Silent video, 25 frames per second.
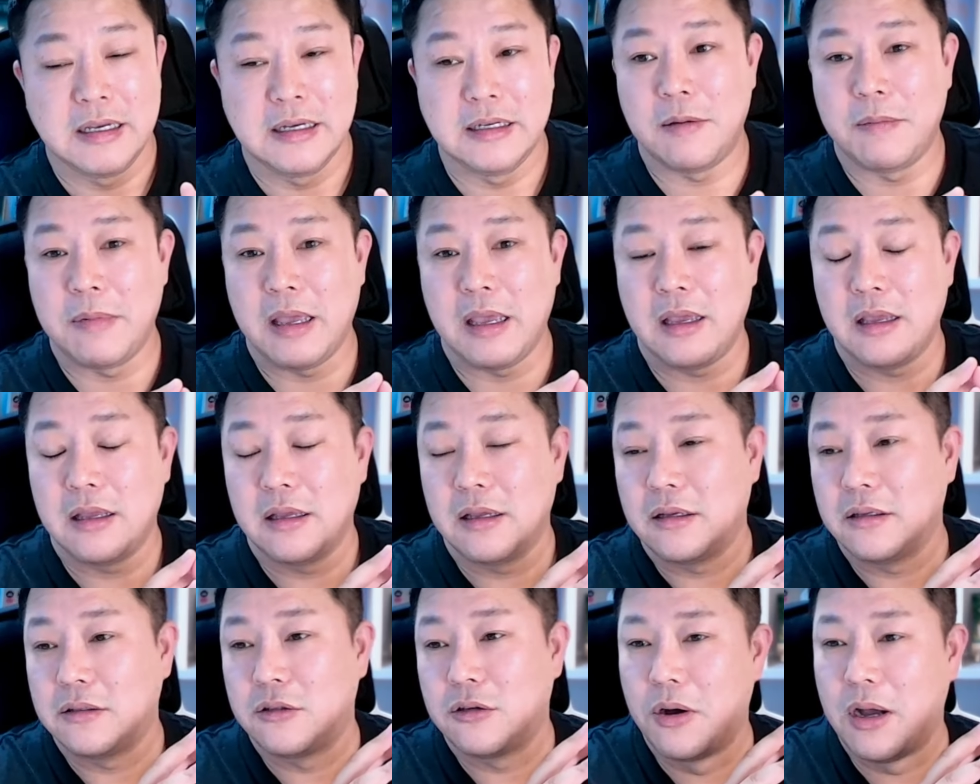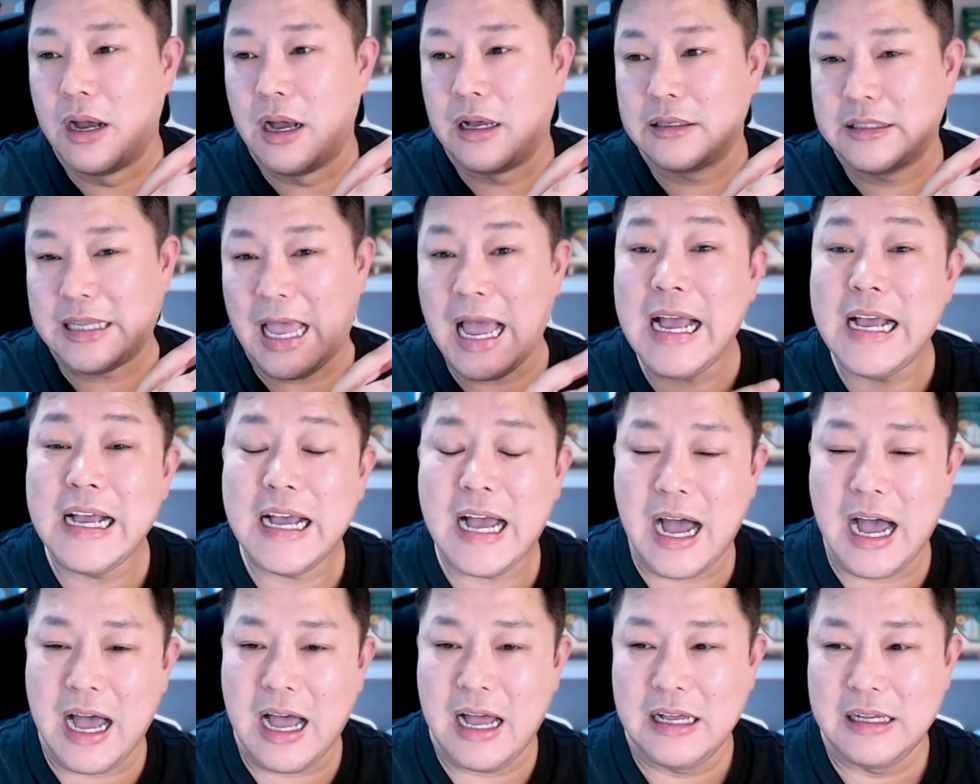그 다음에 저 뭐야
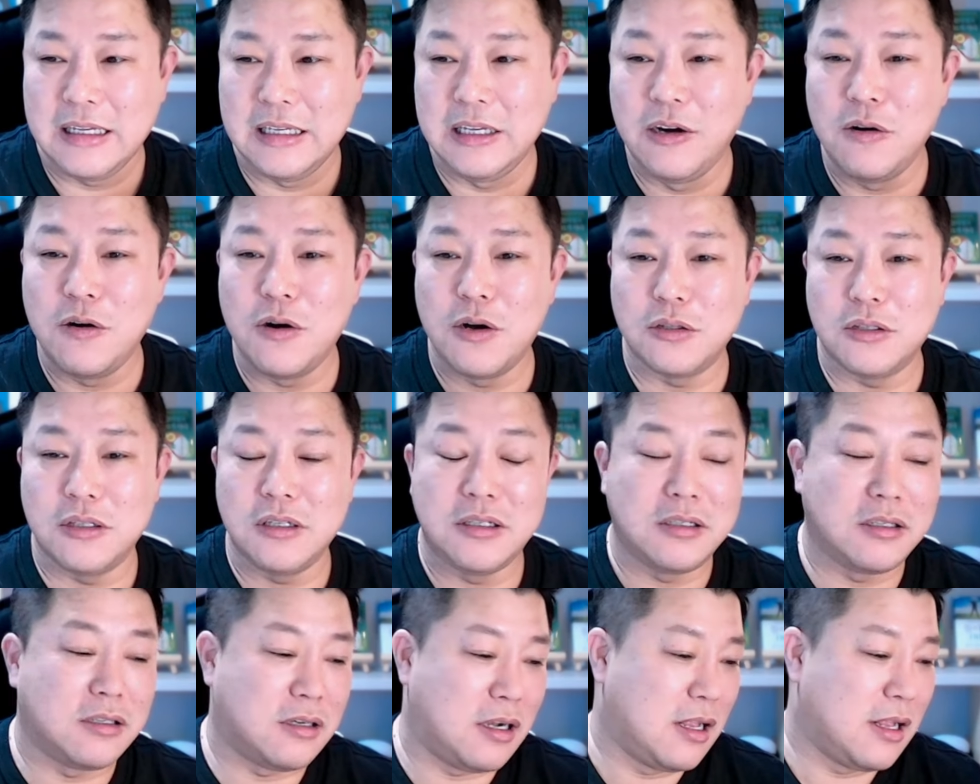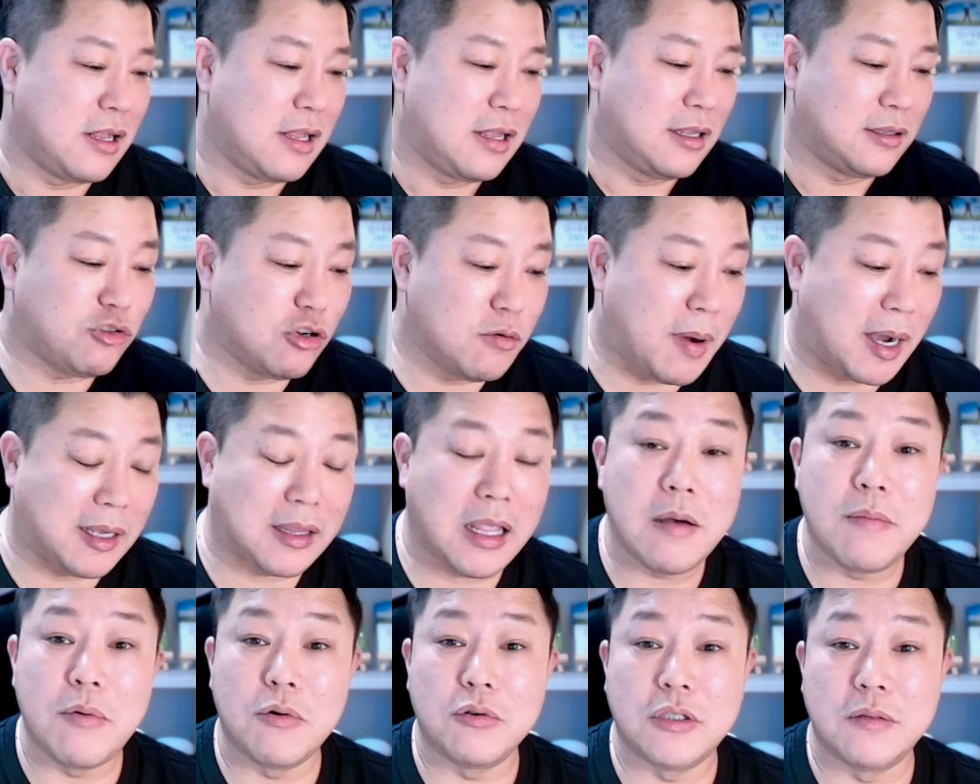상가 이런 것들 대출
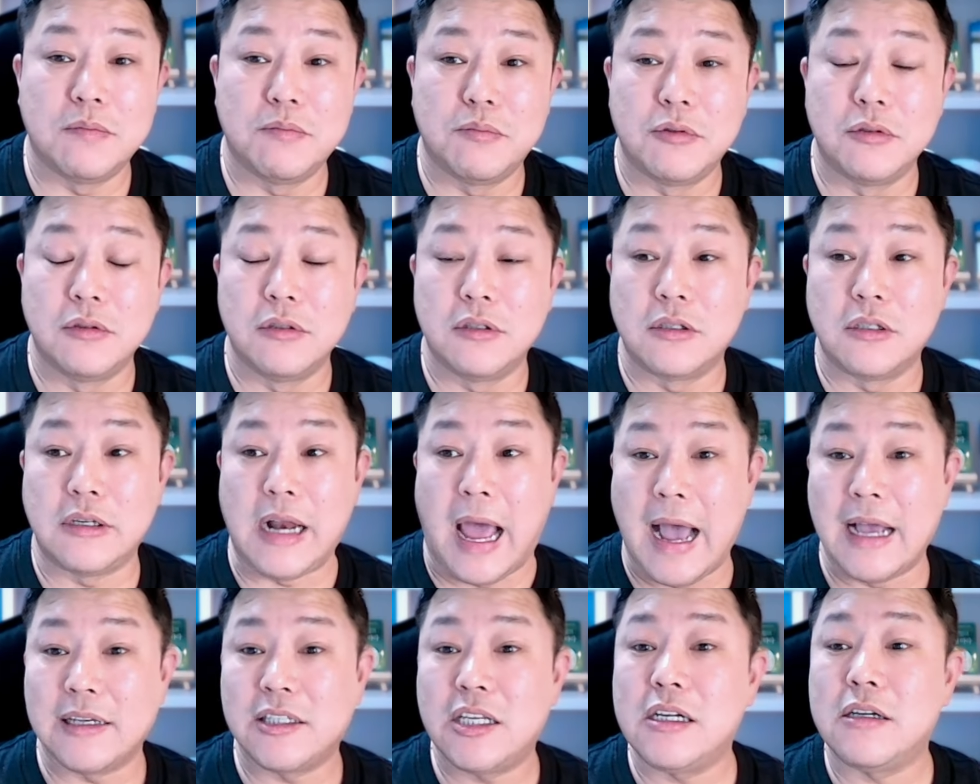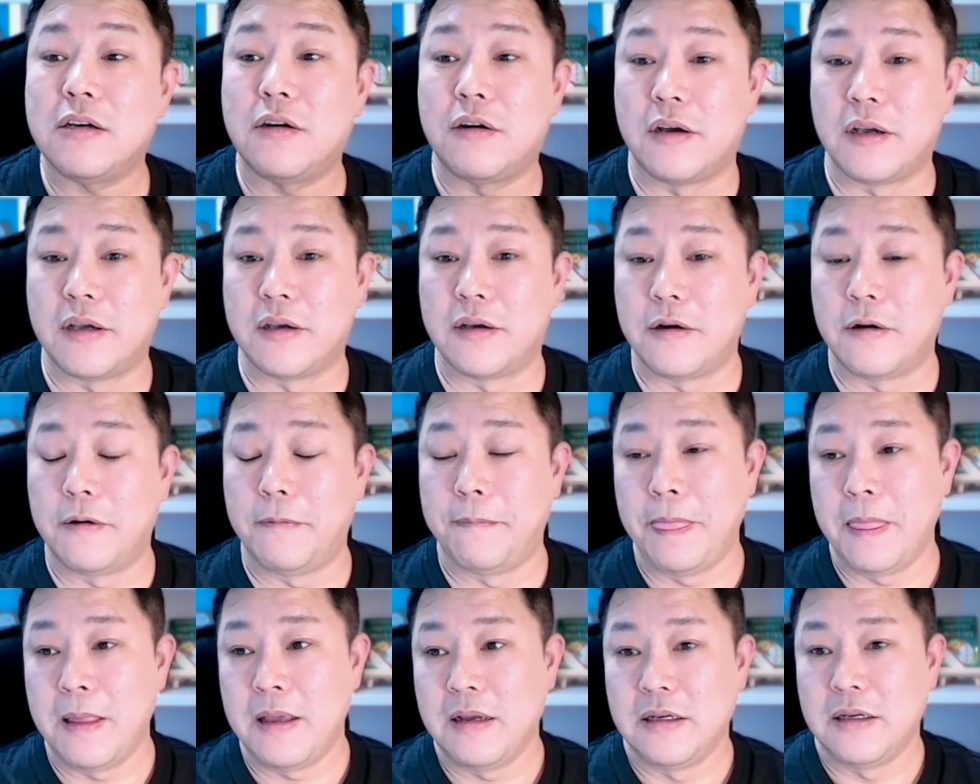받아보신 분들은 아실
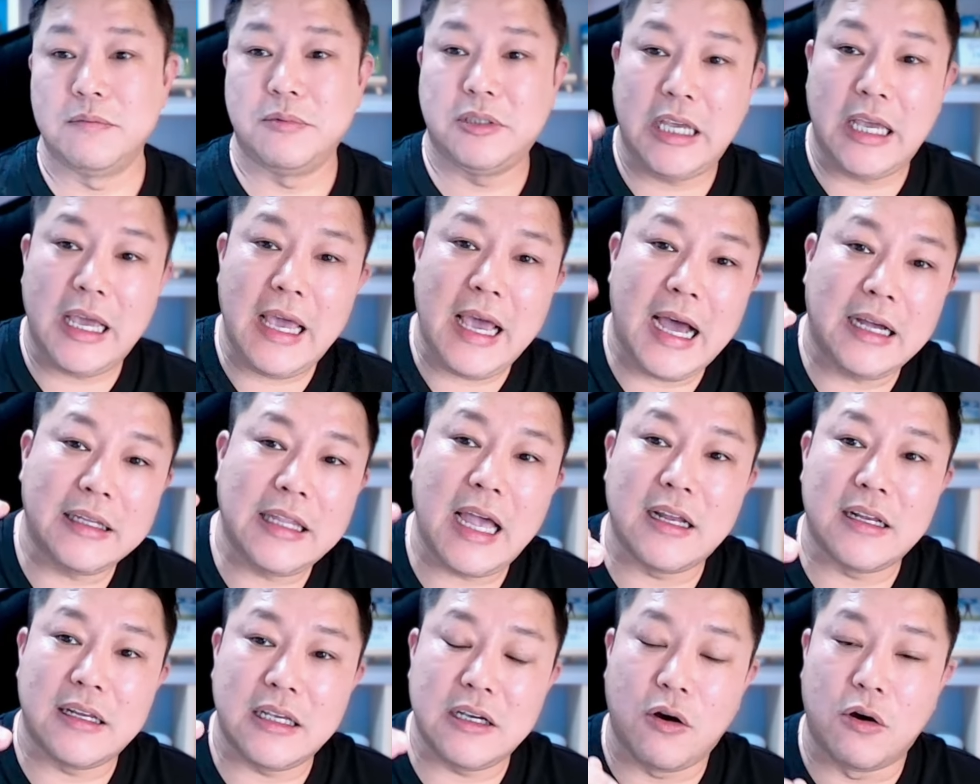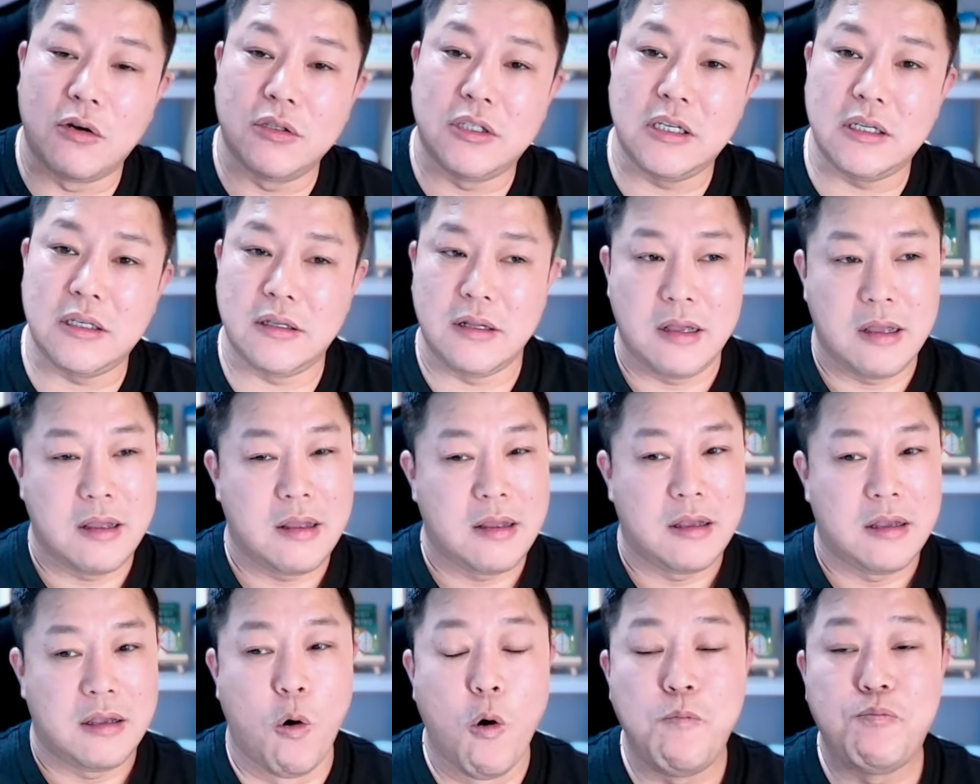거예요 지금 최하단이 거진
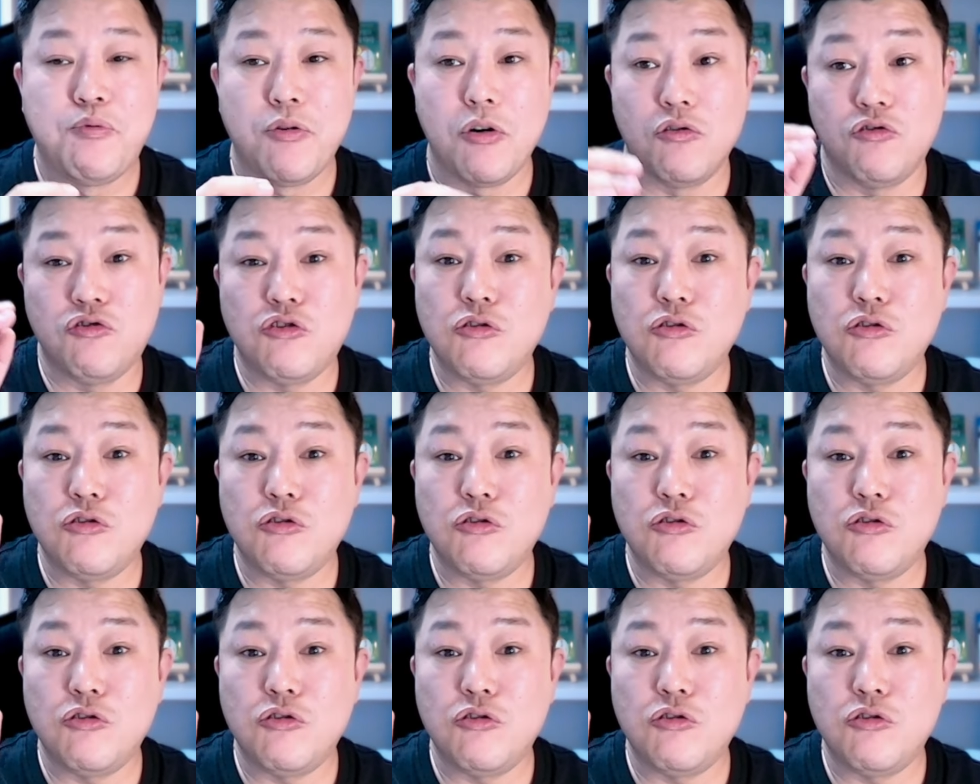5% 어,